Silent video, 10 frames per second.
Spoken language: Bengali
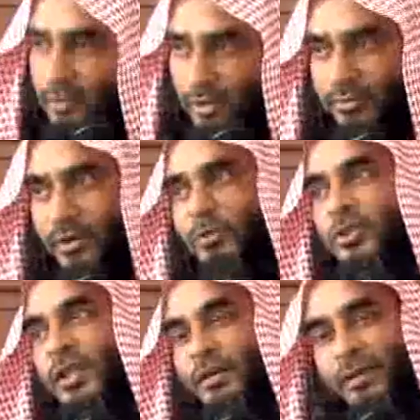নফল
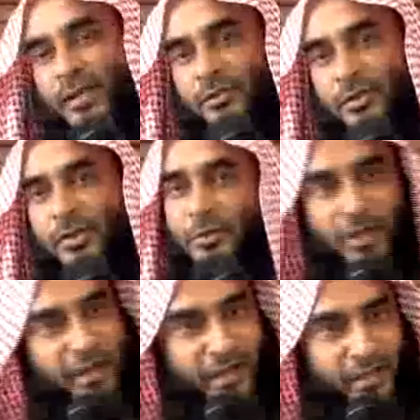মোস্তাহাব কাজ করছে
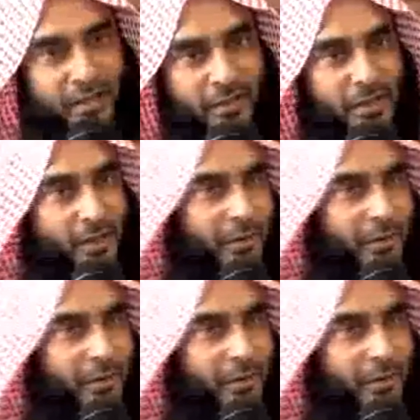করলে নাকি না